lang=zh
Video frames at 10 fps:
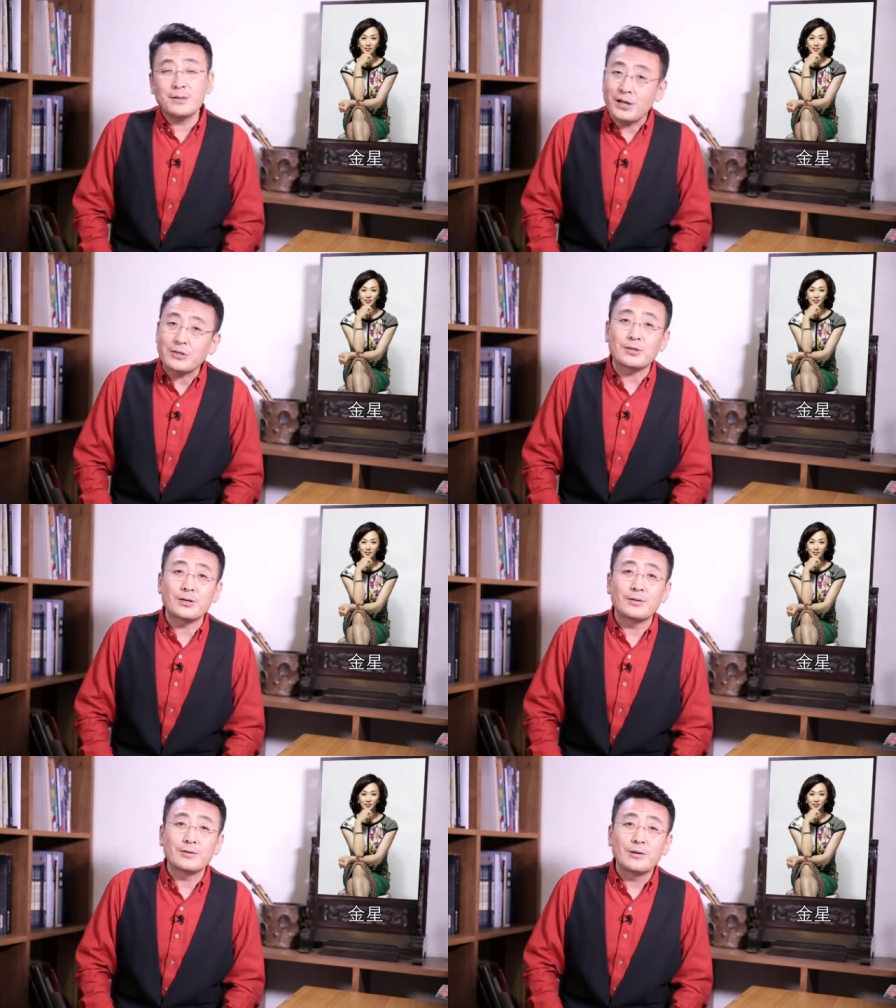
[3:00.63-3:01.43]
但
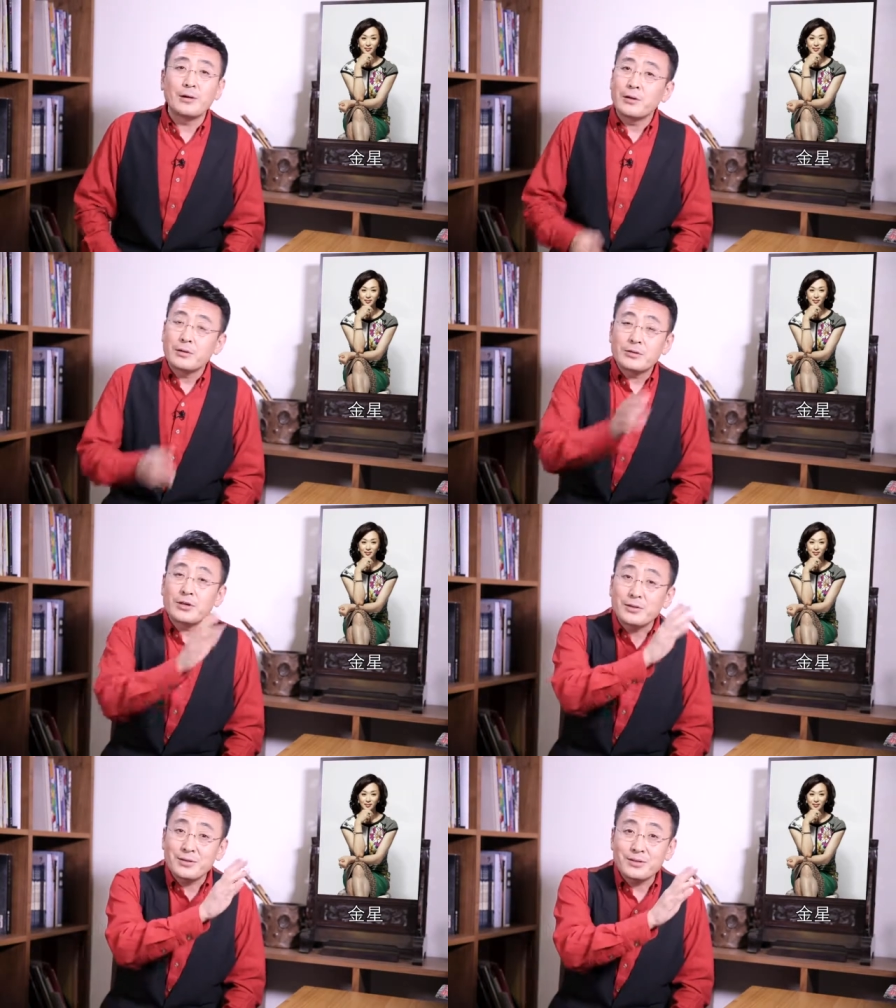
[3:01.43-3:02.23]
是
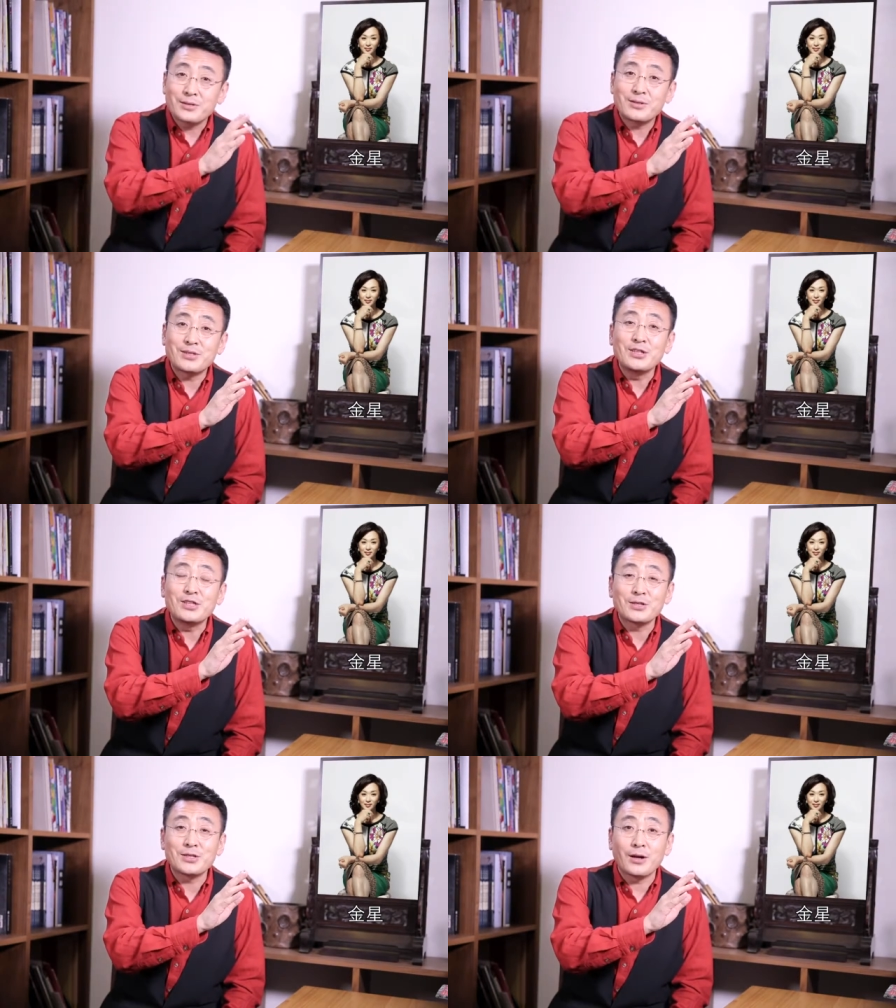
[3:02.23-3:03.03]
像金
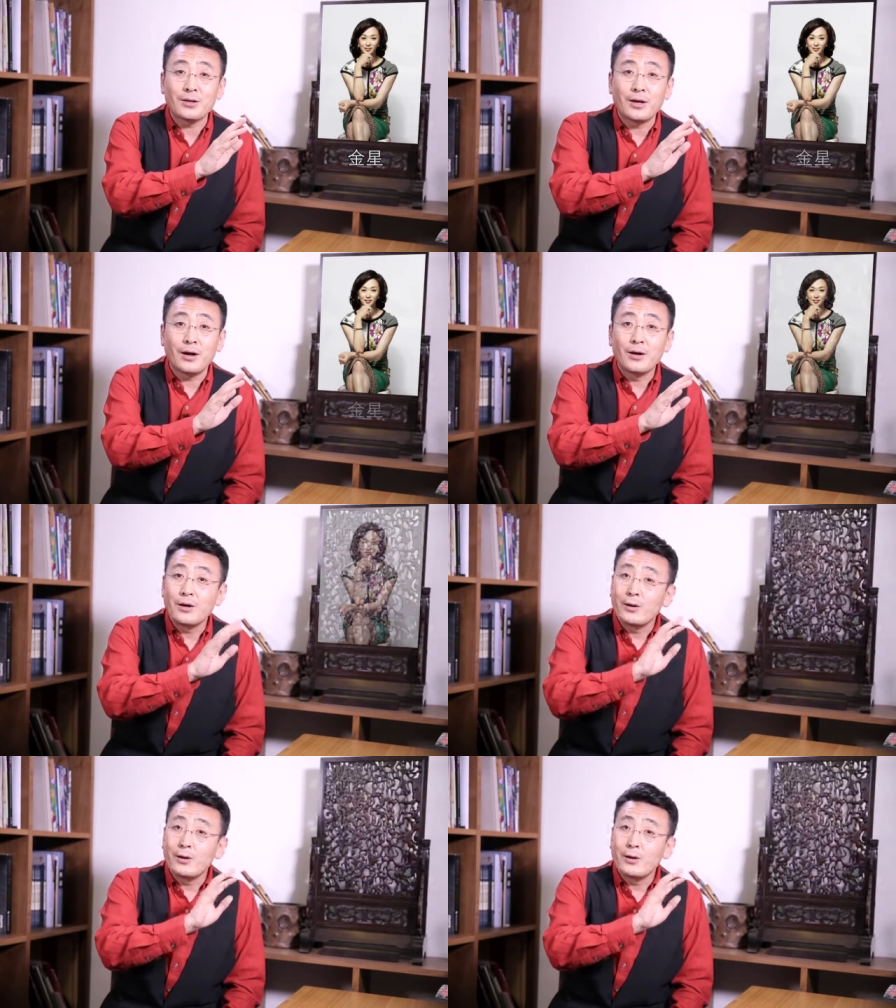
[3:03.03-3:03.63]
星这样的